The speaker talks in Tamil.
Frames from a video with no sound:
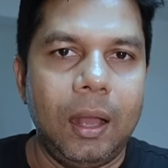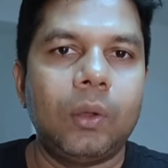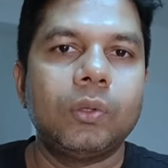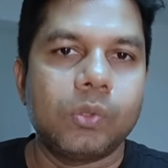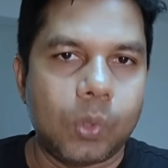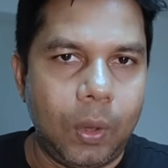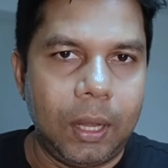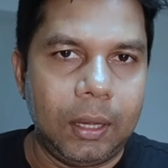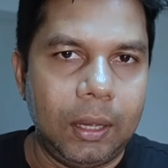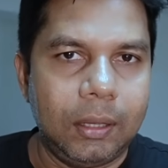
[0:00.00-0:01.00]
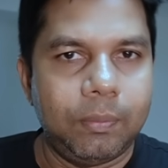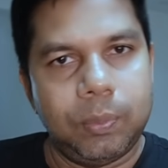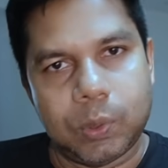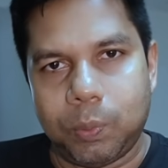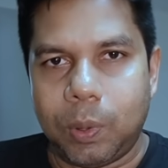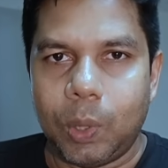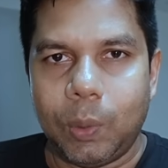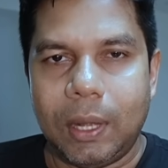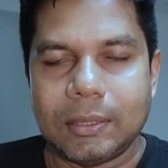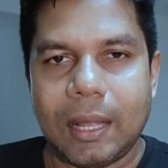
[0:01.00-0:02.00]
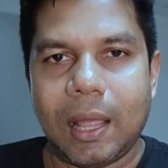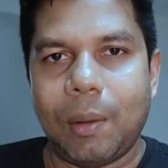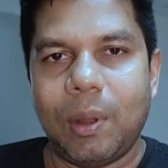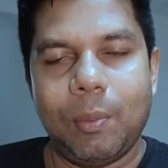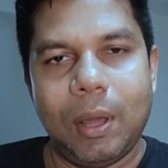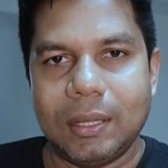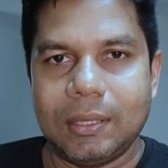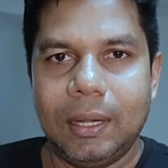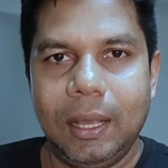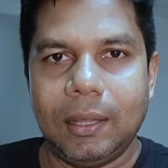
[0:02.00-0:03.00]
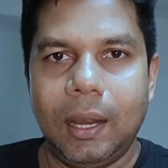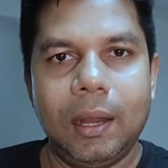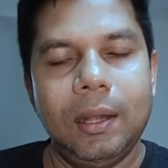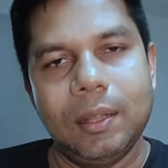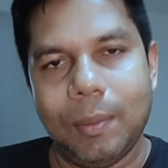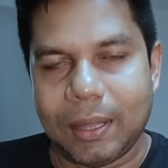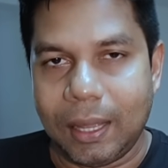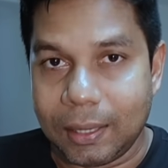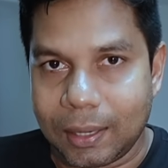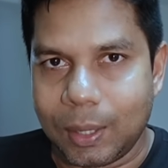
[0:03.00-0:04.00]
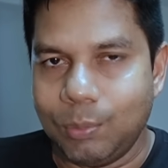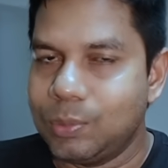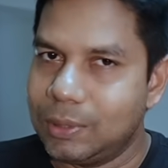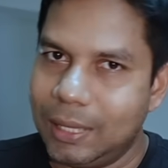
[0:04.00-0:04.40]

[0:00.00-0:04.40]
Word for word: கொஞ்சம் ஸ்லோவாக இருக்குது பொதுவாக சாதாரணமாக நம்ம அரசு இணையதளங்கள் இந்த மாதிரி தான் இருக்கும்